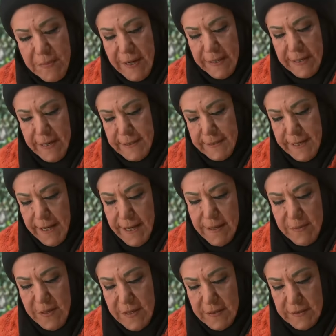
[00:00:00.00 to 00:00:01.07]
المره دي يا
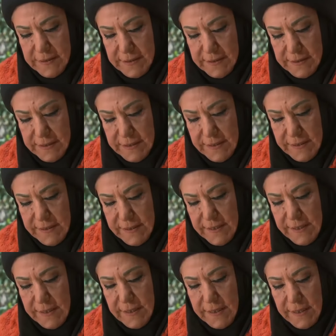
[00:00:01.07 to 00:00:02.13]
خميس
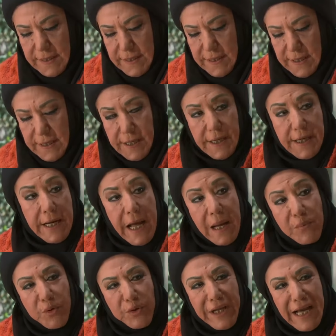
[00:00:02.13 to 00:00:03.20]

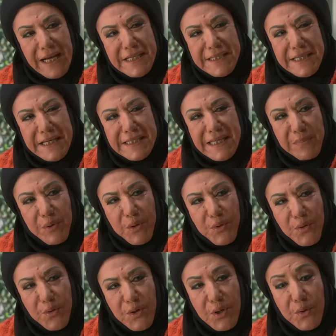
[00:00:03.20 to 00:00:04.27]
العمروتي عايز يكسب
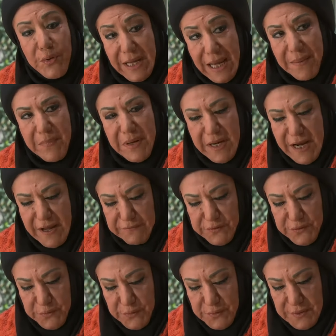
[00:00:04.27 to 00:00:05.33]
الكل ويأمن
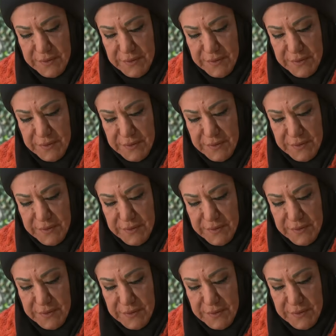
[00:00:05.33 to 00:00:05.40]
نفسه